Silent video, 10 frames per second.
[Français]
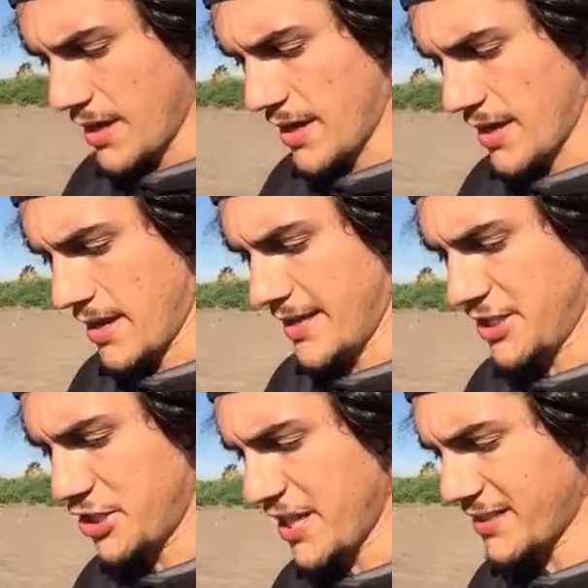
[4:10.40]
Euh,
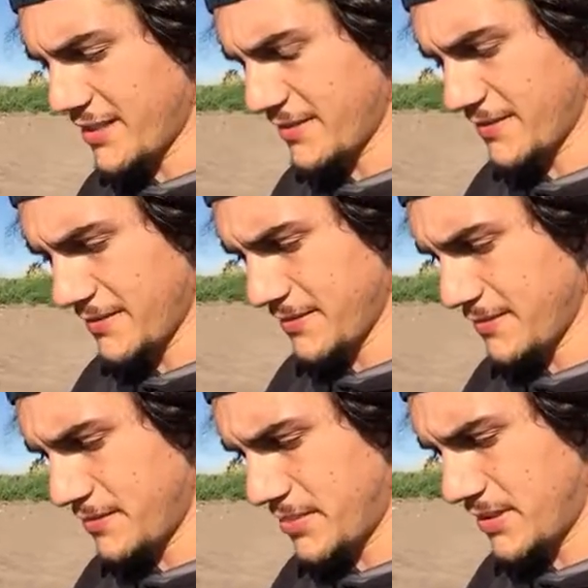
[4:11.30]
l'échec.
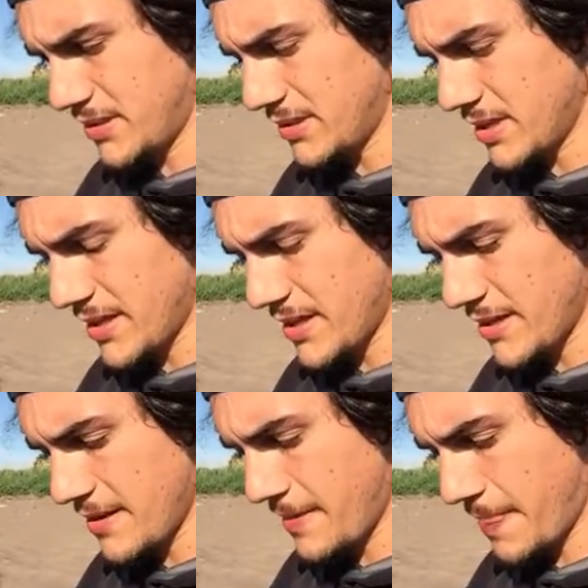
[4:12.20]
Puis
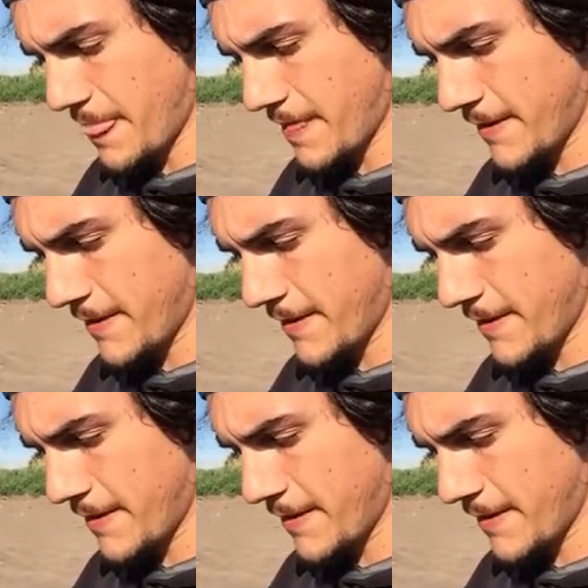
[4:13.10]
euh,